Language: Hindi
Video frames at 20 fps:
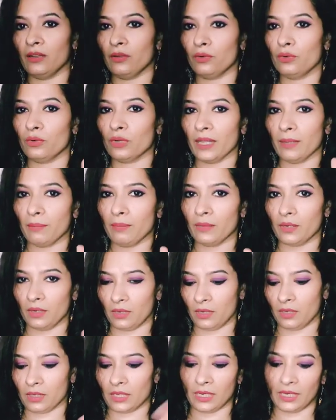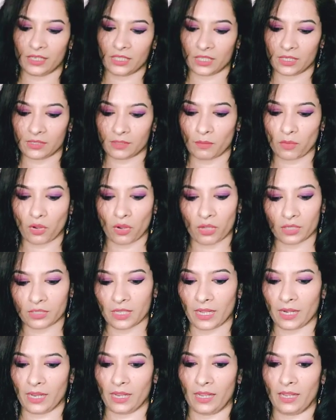लोगों के कलेक्शंस बहुत
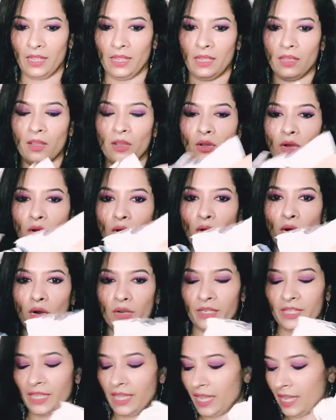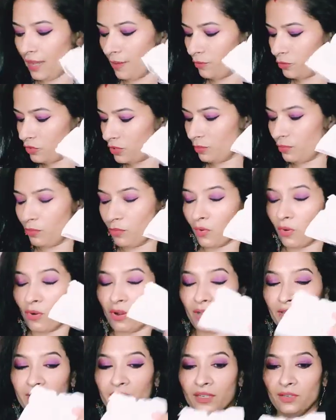सारे हैं और ये मुझे
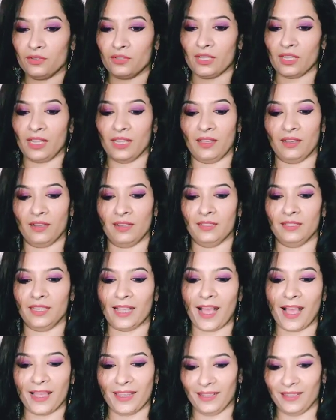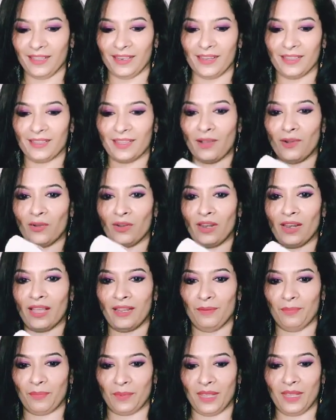बहुत दिनों से दिखाई दे रहा था
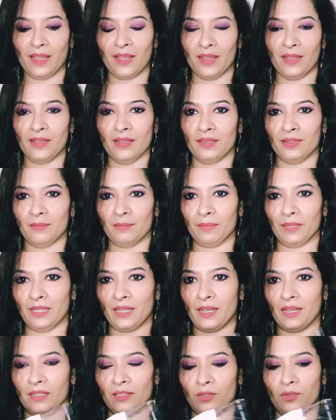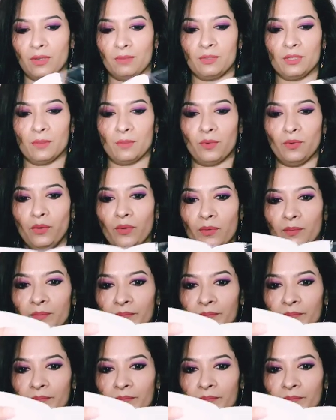ऑनलाइन पे मैं दिखाती हूँ आप सबको